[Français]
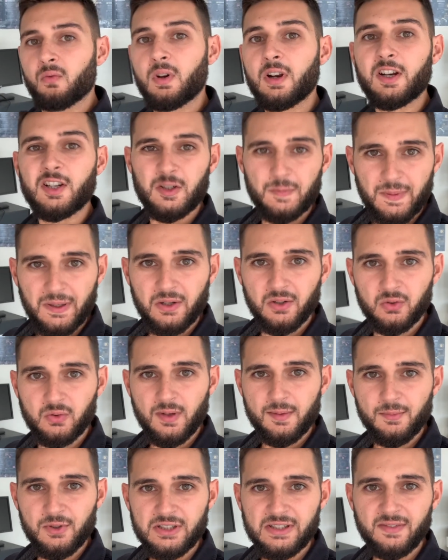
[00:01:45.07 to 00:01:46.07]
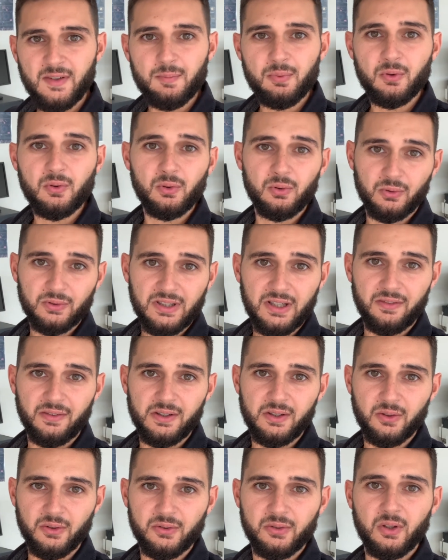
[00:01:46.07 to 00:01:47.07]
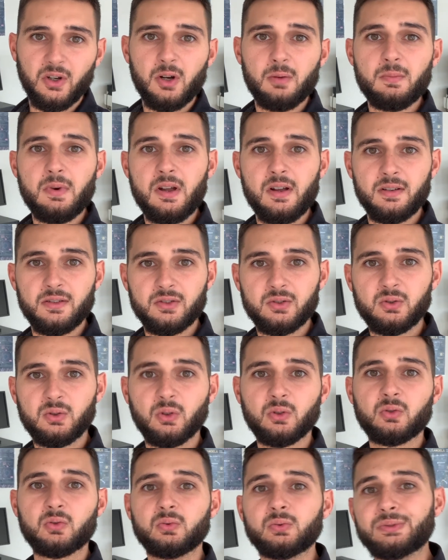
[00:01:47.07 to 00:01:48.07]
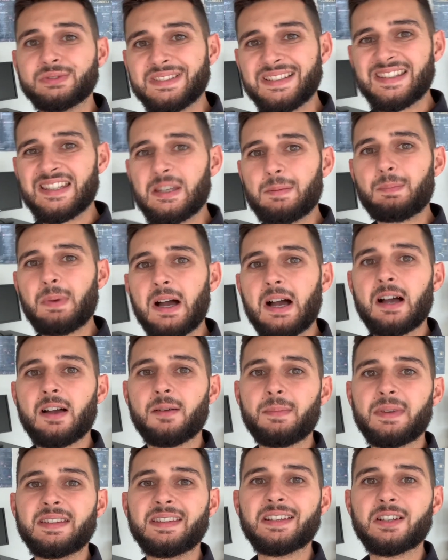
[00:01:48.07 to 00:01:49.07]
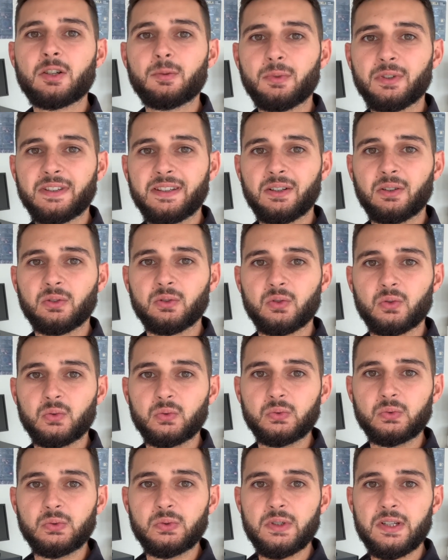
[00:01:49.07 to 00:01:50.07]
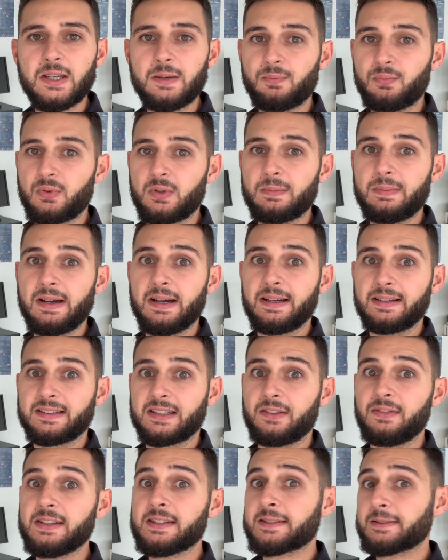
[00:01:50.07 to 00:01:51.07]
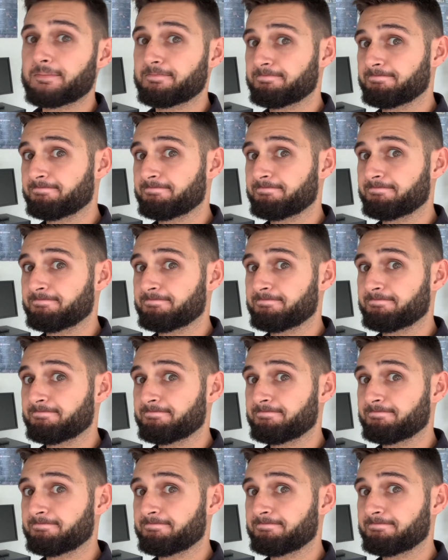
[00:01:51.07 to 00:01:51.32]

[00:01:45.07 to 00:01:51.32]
Voilà, j'espère que tu es motivé pour que l'on travaille ensemble, surtout n'hésite pas à mettre des commentaires en dessous, et puis bah à très vite